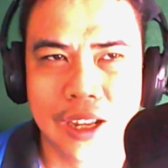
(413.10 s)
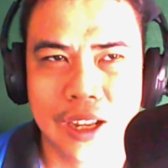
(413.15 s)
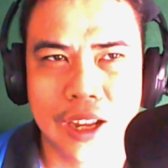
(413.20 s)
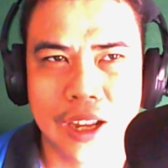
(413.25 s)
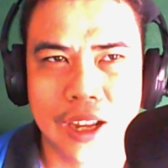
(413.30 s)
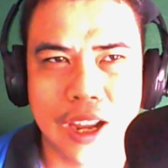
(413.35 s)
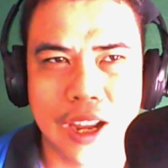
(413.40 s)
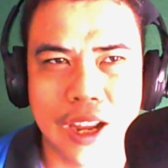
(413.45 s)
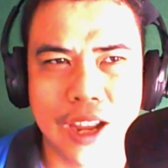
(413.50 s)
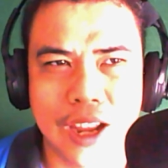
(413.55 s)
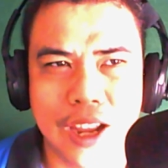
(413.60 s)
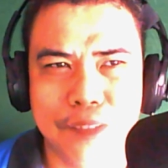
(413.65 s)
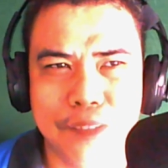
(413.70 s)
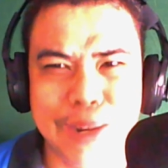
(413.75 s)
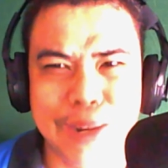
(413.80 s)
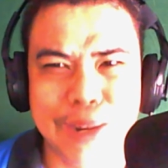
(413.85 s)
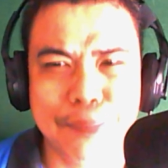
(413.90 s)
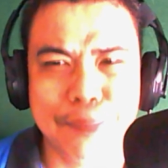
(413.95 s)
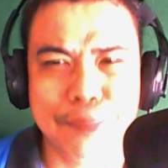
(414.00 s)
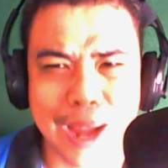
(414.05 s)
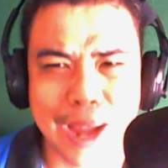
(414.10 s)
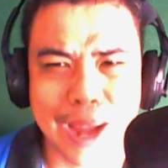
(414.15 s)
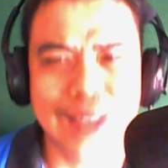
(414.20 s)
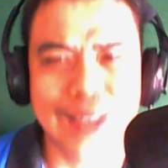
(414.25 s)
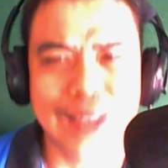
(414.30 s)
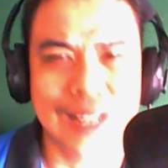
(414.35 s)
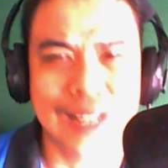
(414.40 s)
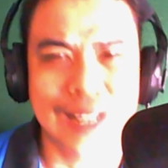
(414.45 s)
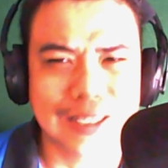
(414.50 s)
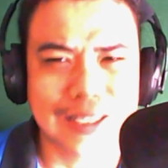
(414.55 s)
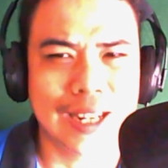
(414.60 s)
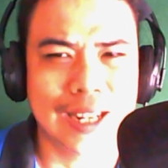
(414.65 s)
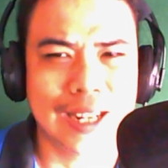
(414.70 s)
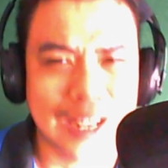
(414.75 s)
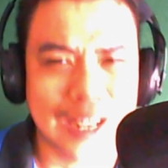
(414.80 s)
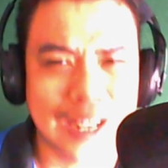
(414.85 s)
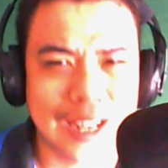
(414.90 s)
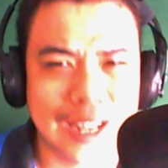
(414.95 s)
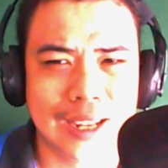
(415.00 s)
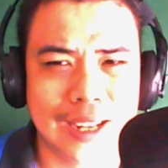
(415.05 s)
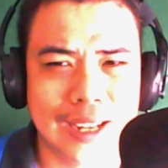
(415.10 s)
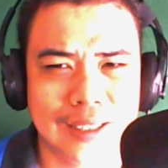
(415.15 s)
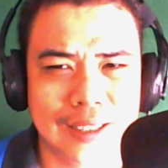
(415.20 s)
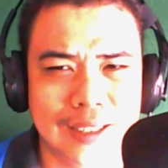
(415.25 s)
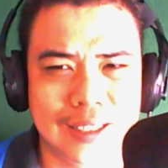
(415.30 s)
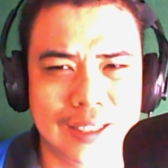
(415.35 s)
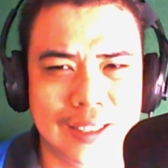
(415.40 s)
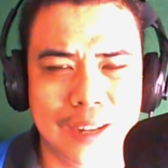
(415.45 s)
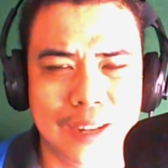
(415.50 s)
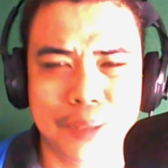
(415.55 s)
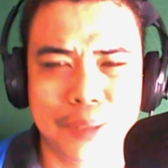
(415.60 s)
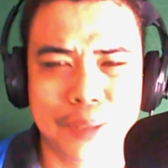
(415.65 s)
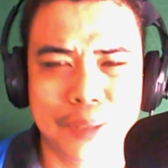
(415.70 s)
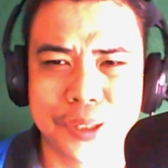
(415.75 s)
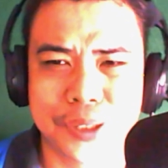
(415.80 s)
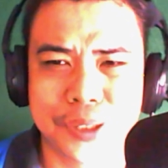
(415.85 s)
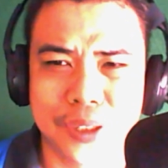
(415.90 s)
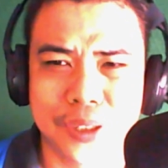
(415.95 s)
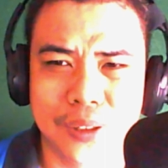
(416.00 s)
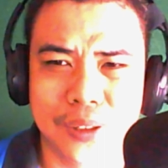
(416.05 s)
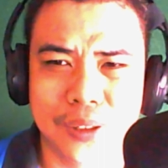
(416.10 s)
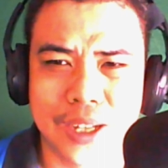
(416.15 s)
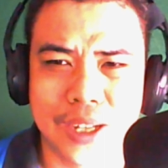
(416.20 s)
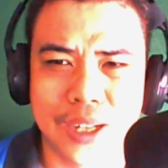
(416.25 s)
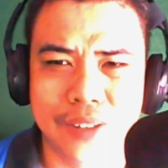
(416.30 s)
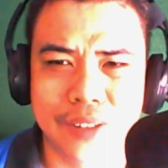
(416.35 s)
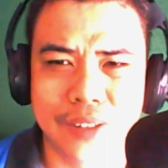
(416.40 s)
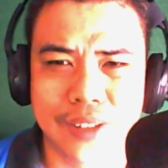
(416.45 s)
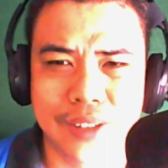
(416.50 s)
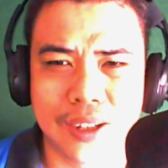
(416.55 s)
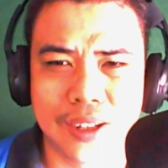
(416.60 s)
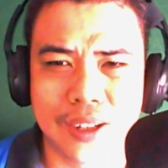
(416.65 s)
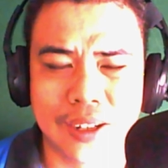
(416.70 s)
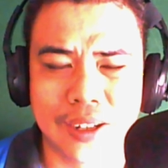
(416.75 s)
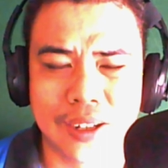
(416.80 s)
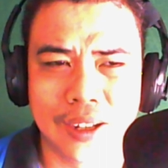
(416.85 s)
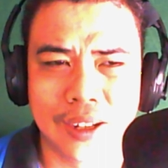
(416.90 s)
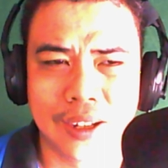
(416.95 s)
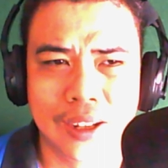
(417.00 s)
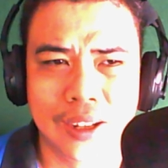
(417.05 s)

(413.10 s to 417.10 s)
Ah, uh, pinapangit lang talaga ang martial law guys ng